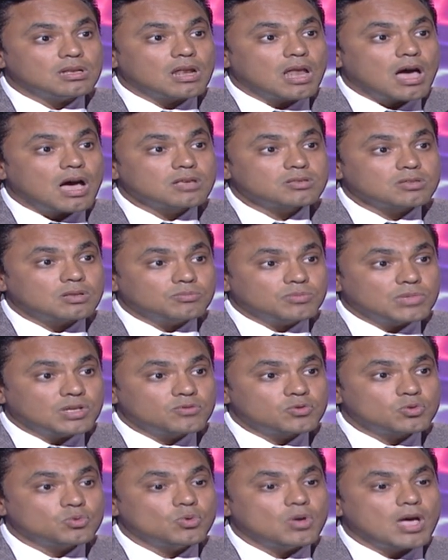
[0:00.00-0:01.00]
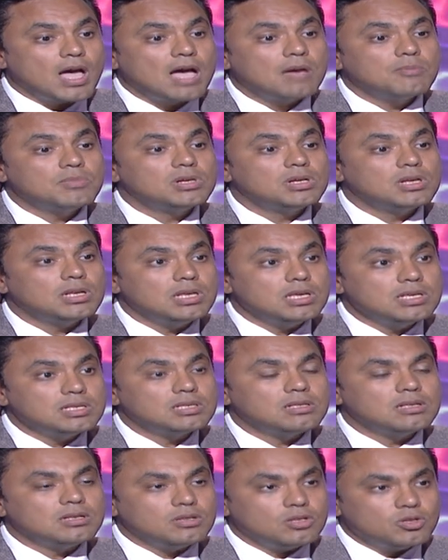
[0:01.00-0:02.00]
للعصب نفسه اعمل
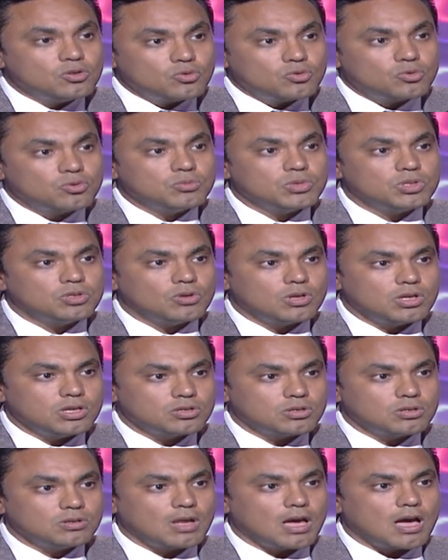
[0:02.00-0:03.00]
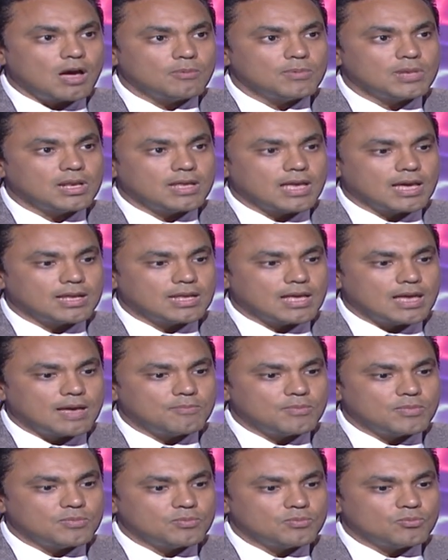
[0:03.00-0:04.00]
ريليز للنيورو ميديوليشن اعمل يعني
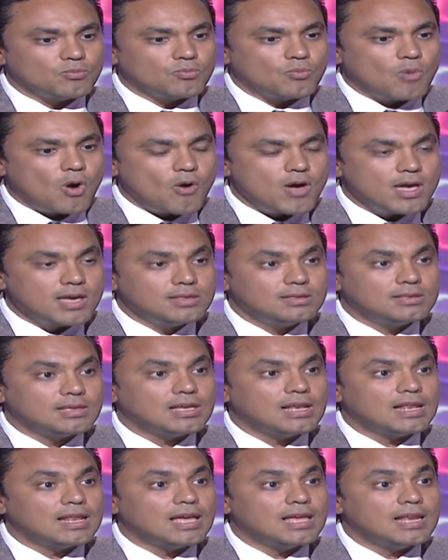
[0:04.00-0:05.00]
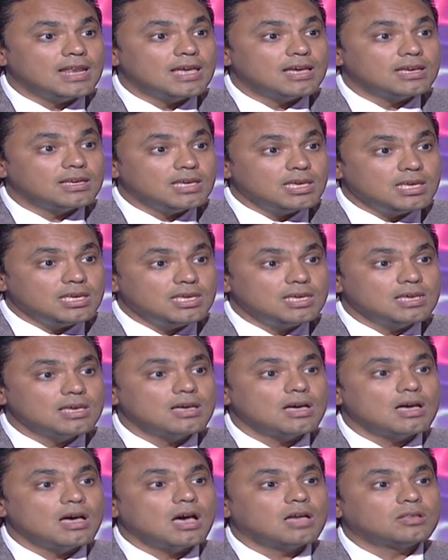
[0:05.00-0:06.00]
المواد
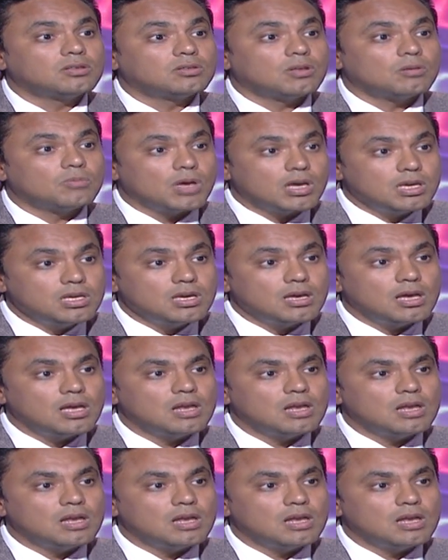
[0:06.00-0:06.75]
العلاجيه الطبيعيه